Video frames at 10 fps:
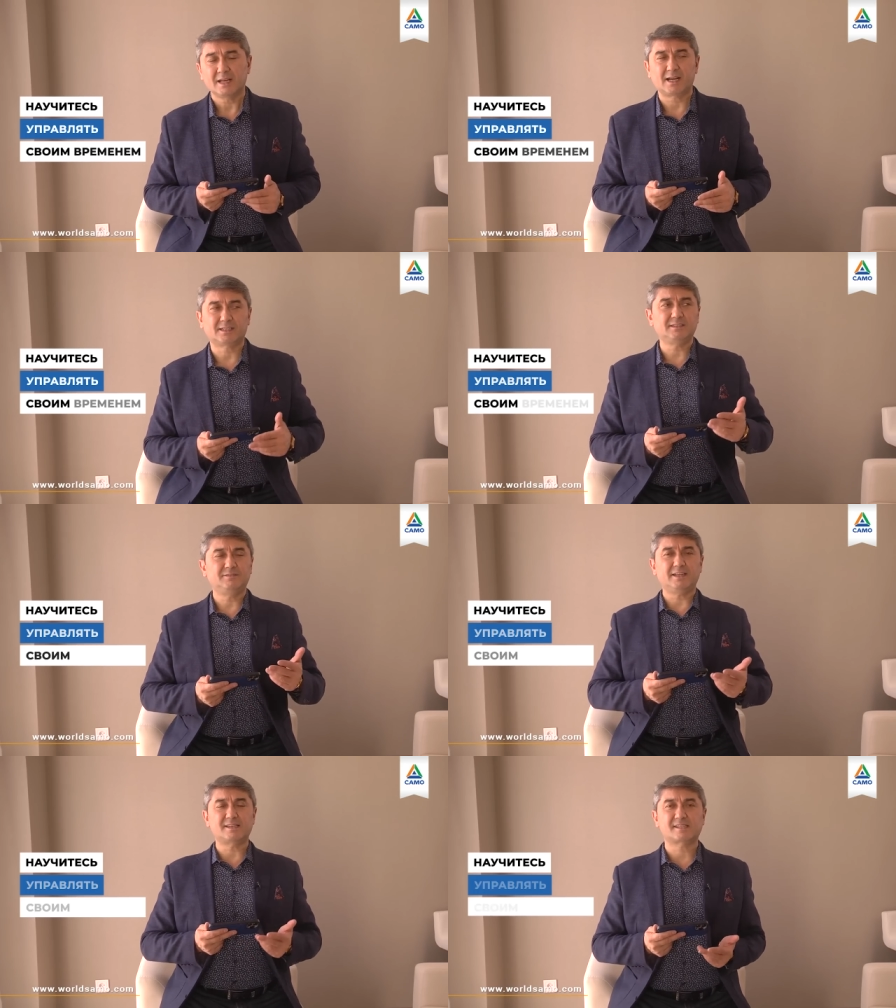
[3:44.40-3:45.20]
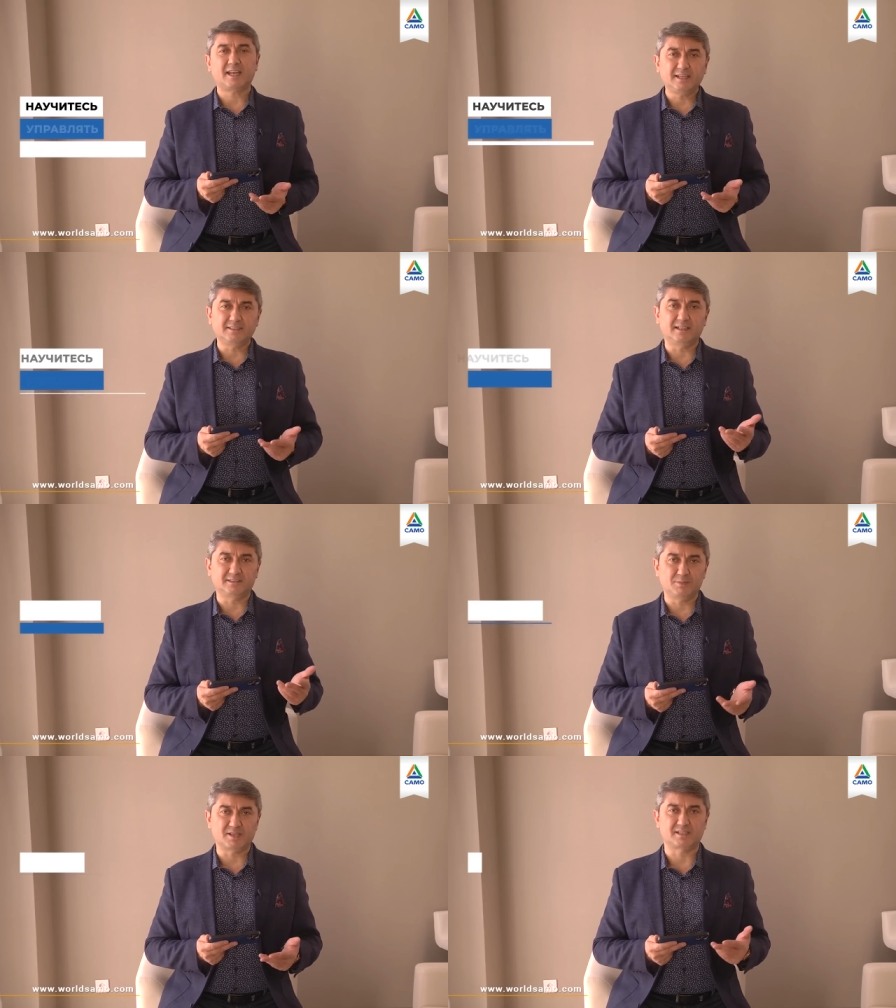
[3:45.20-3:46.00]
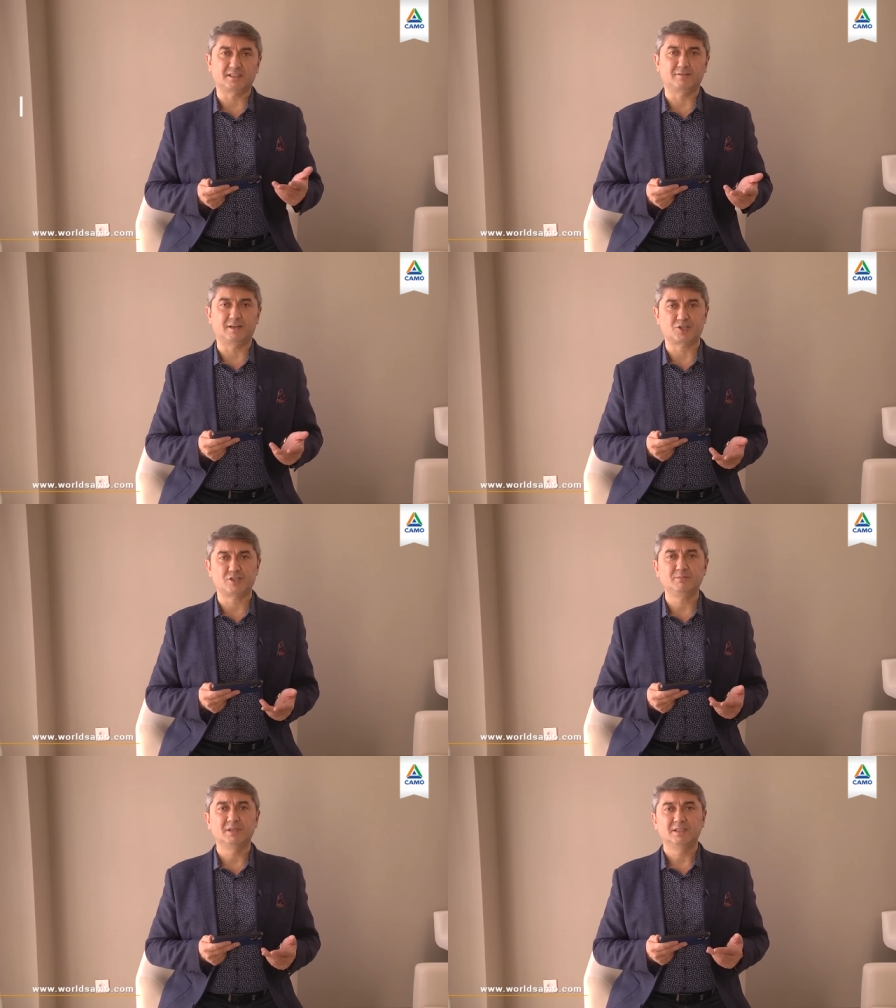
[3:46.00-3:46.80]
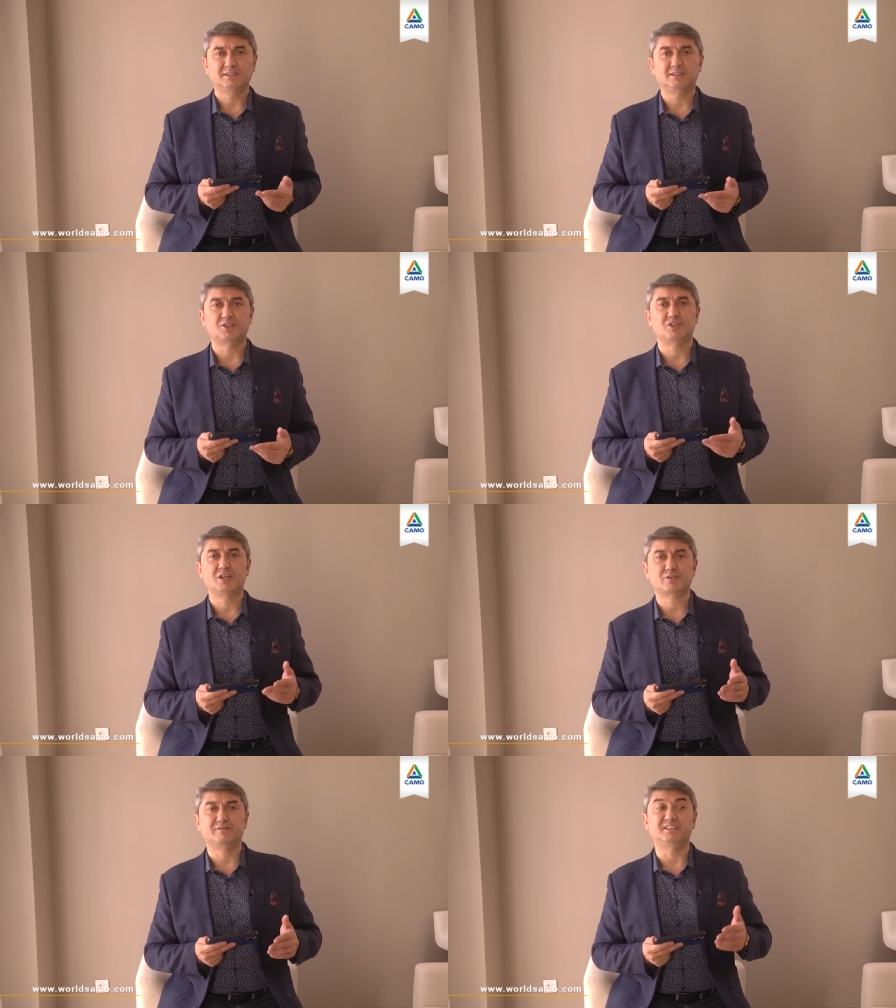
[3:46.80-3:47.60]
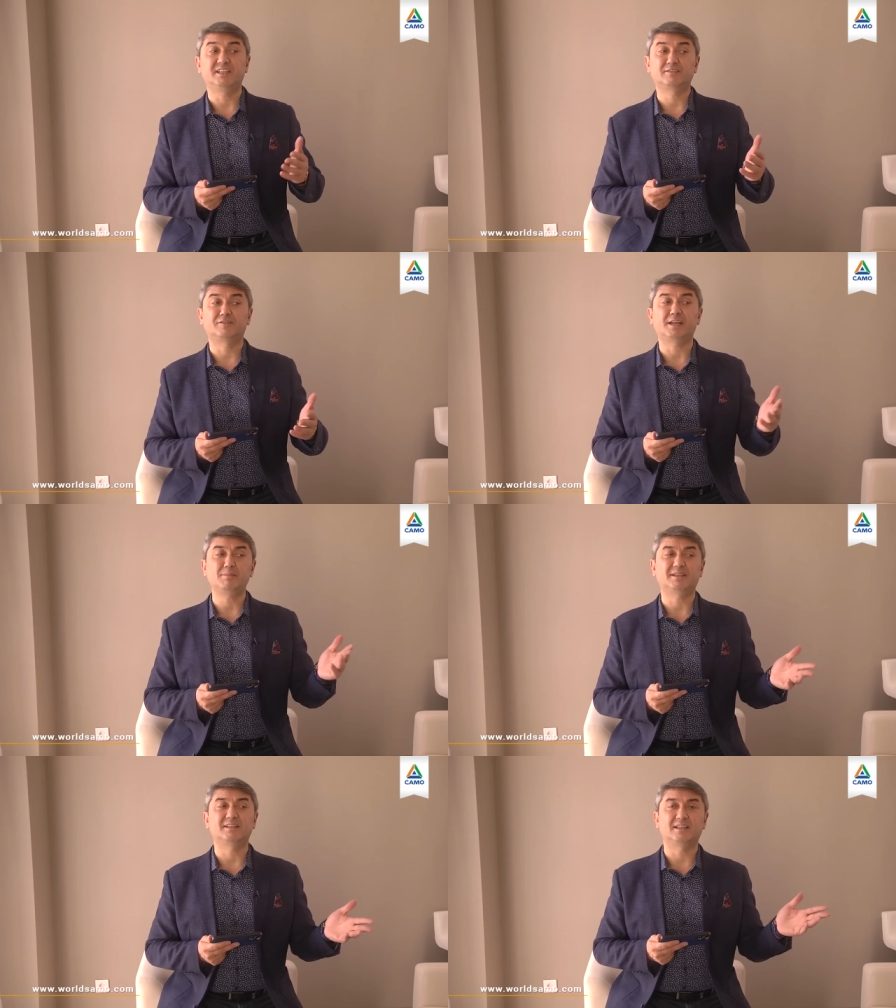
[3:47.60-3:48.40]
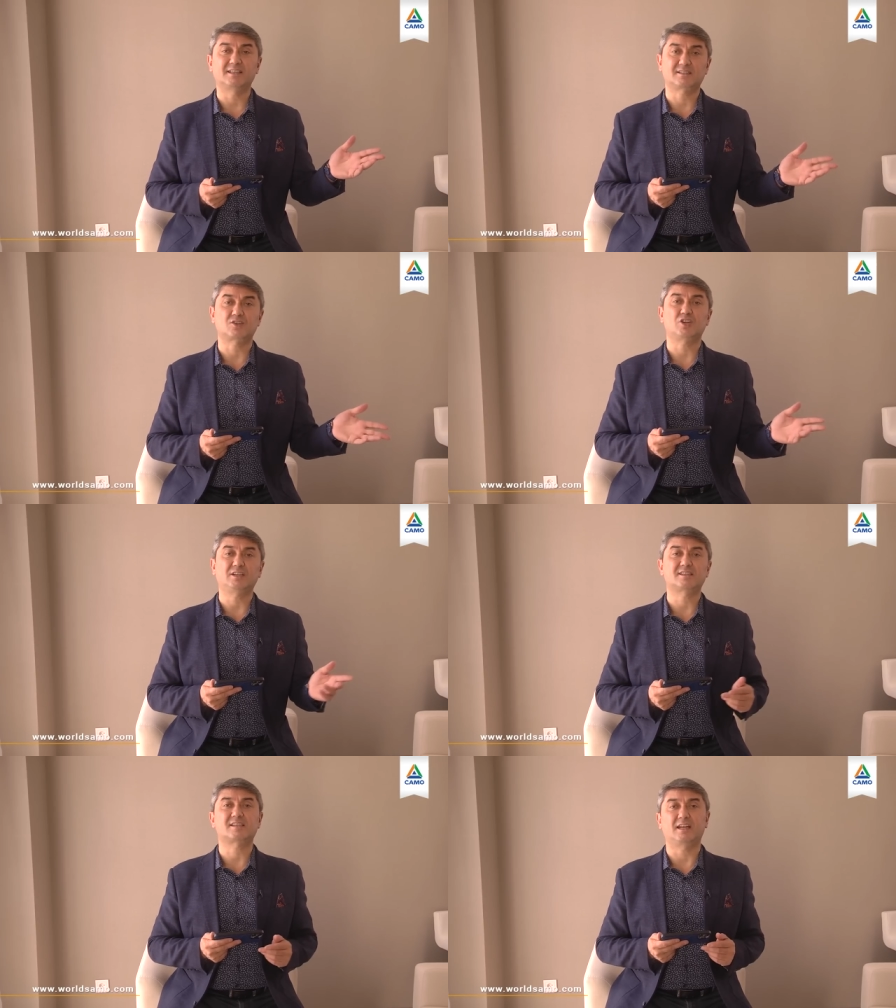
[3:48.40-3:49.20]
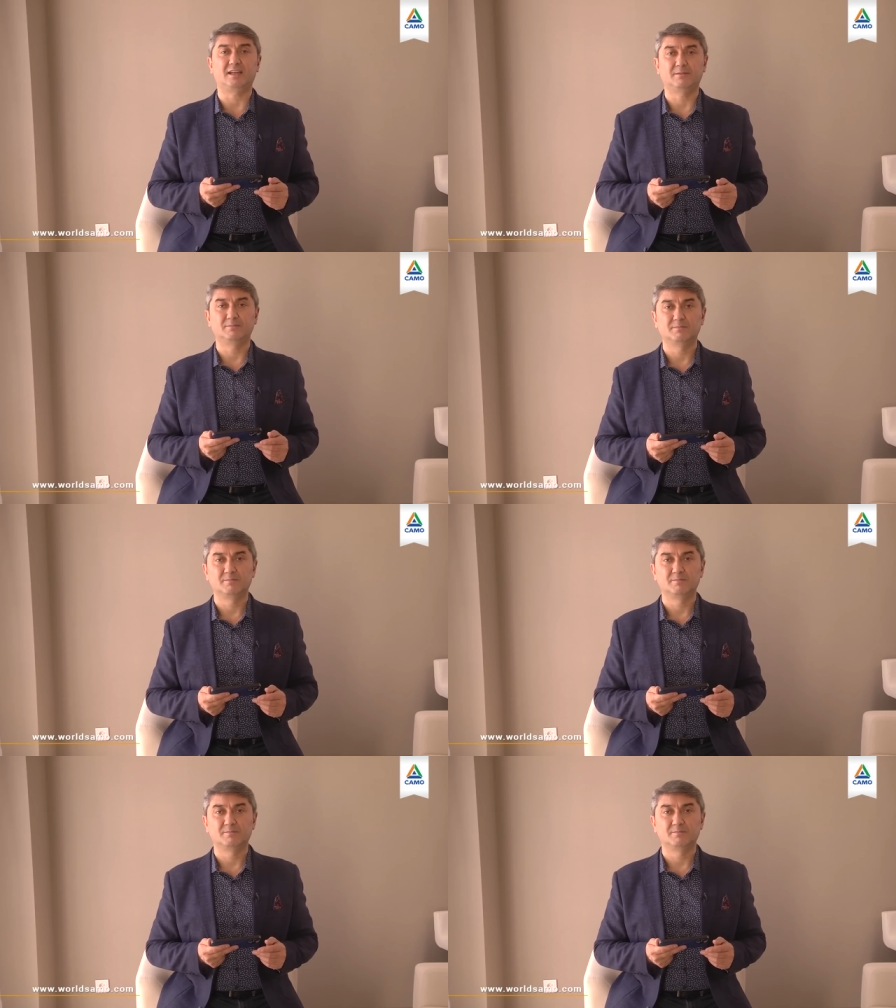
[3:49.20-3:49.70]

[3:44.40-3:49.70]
Когда твои цели для тебя станут важным, ты начинаешь выделять время для достижения цели.